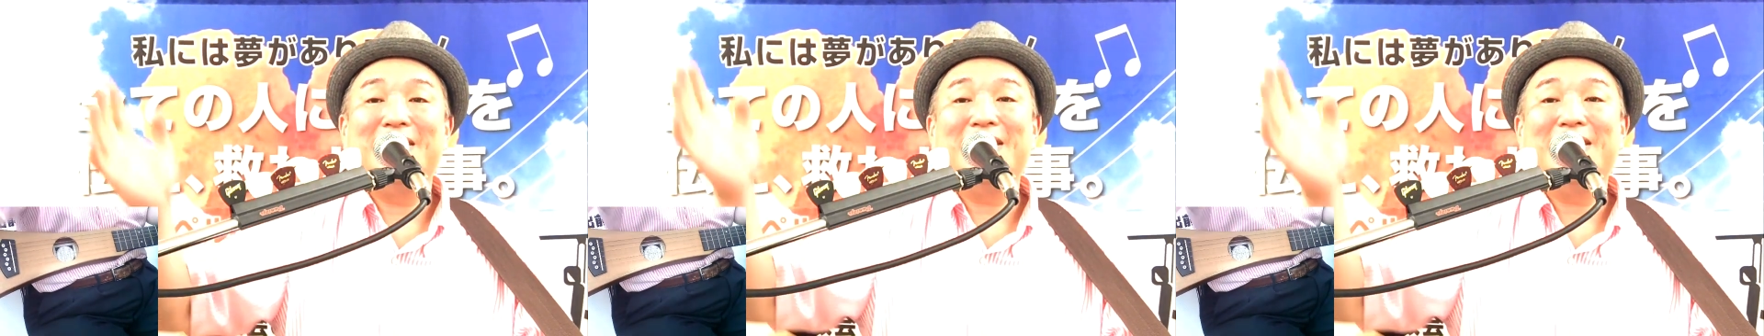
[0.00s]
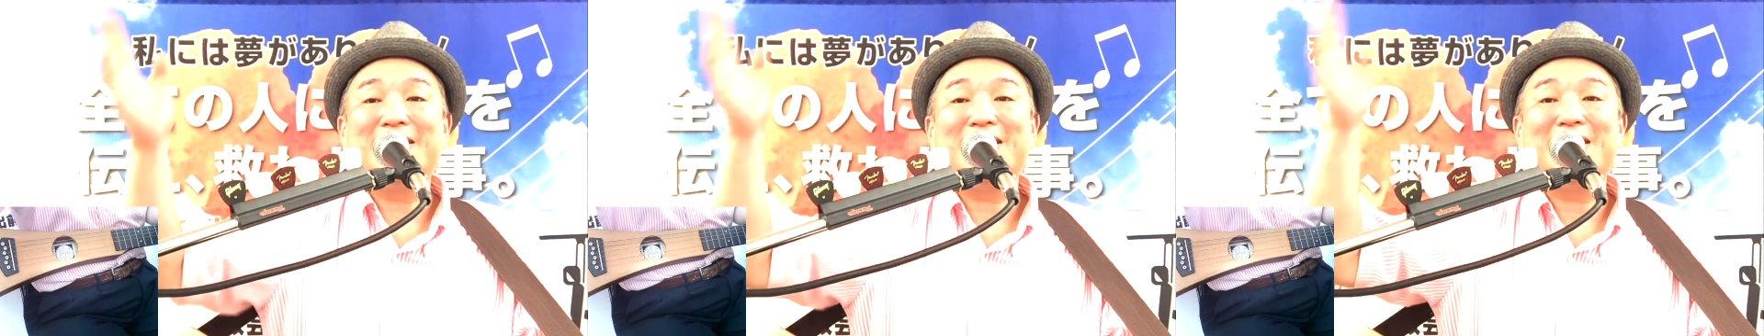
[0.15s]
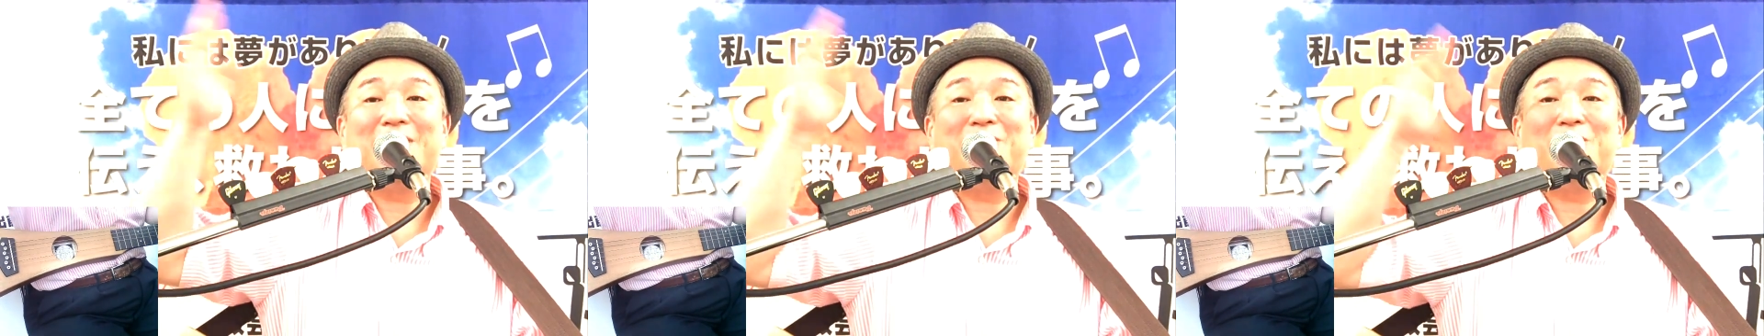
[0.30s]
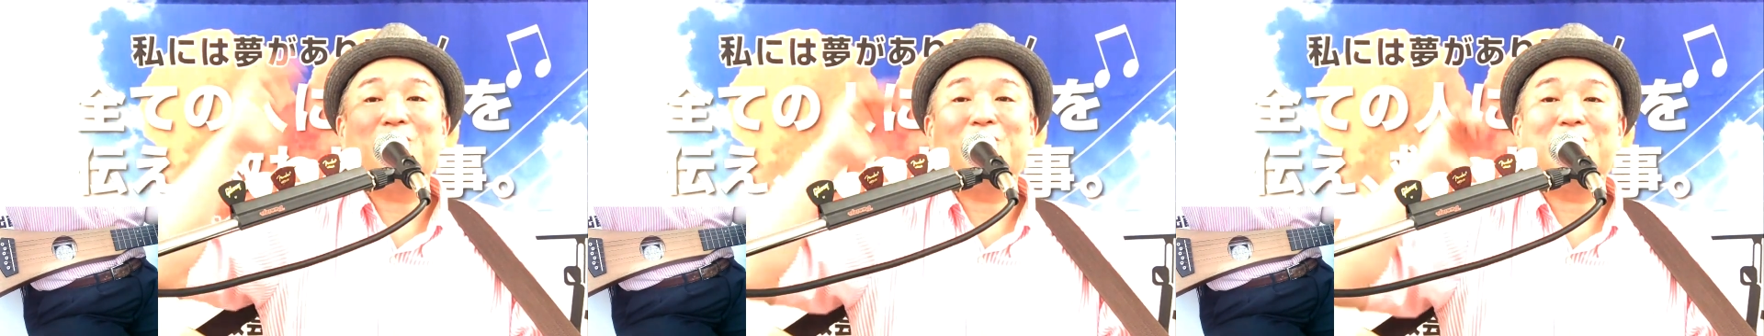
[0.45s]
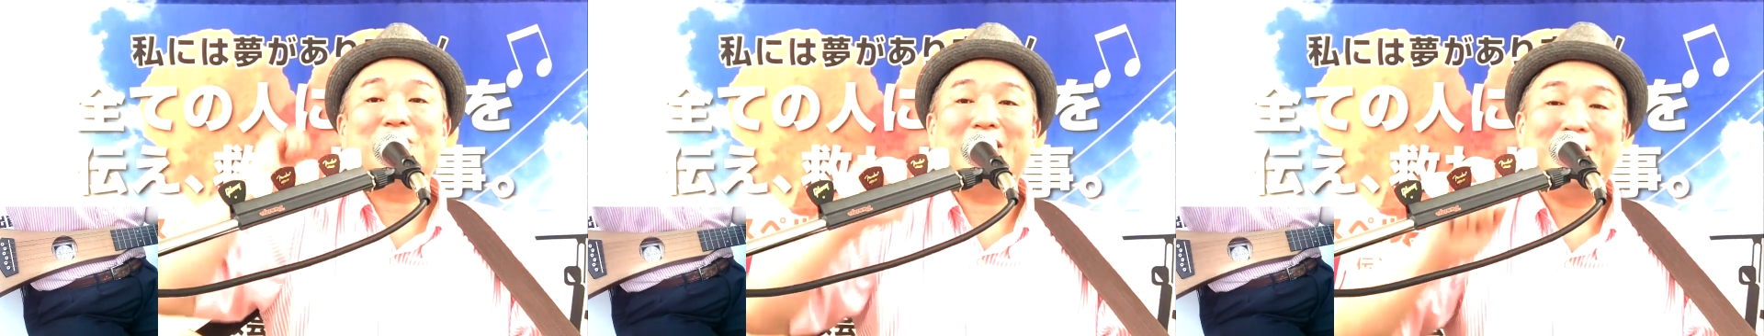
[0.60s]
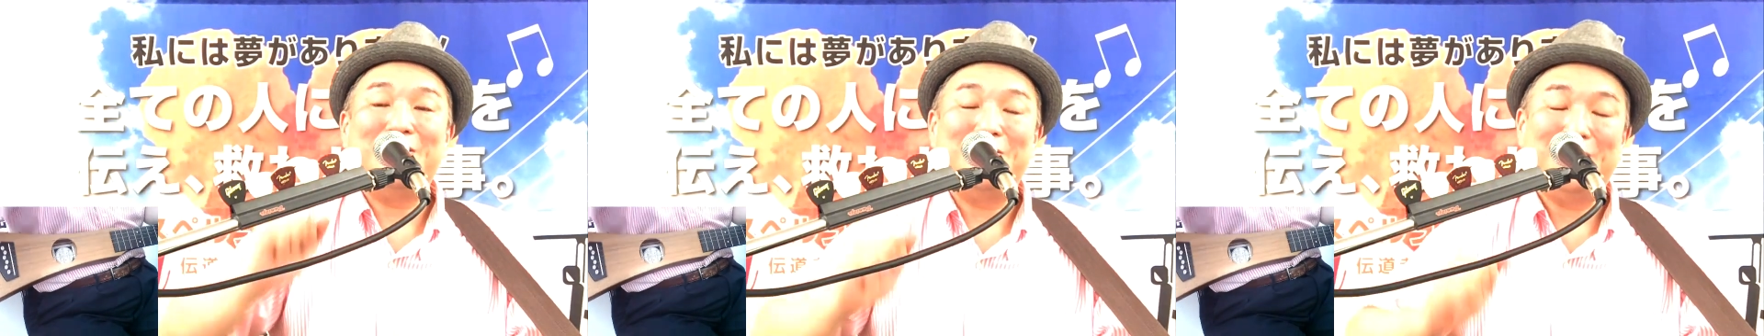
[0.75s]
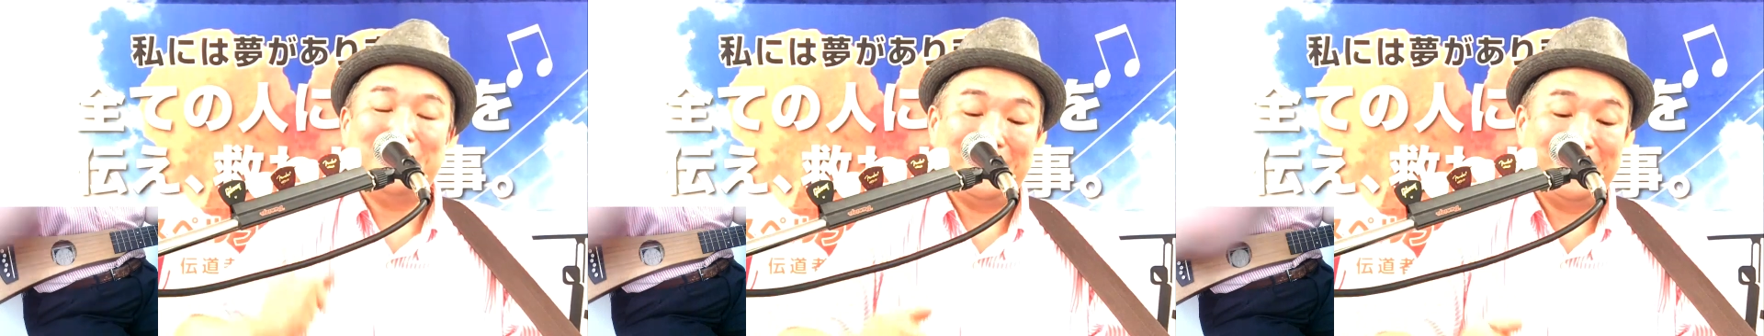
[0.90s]
イエス様を
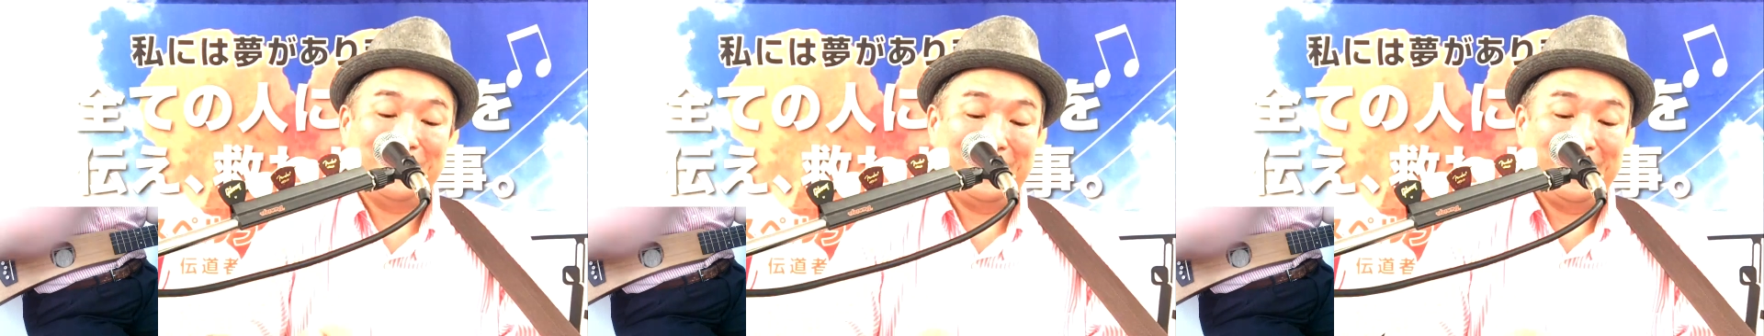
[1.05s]
着る